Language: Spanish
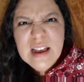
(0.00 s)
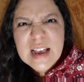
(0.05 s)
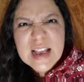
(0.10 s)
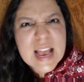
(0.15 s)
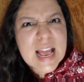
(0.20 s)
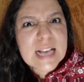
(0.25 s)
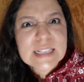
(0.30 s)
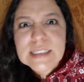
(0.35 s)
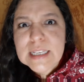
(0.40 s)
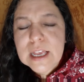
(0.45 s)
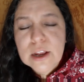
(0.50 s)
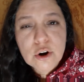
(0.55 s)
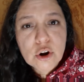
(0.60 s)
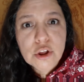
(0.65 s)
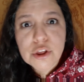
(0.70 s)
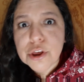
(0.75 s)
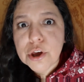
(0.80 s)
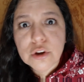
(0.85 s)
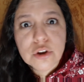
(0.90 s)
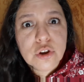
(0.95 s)
Casi
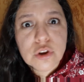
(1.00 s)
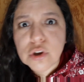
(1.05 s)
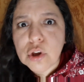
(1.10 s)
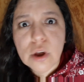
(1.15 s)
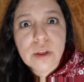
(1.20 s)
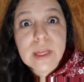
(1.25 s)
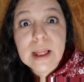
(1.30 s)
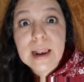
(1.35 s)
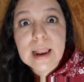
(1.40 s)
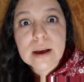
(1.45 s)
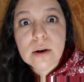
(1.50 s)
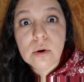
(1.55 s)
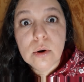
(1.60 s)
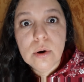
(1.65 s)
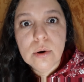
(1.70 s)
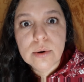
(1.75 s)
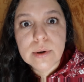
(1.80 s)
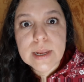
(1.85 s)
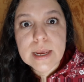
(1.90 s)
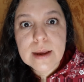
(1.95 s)
rodeó toda la
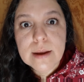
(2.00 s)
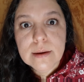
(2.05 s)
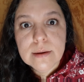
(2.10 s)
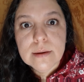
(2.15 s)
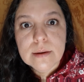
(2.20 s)
colonia.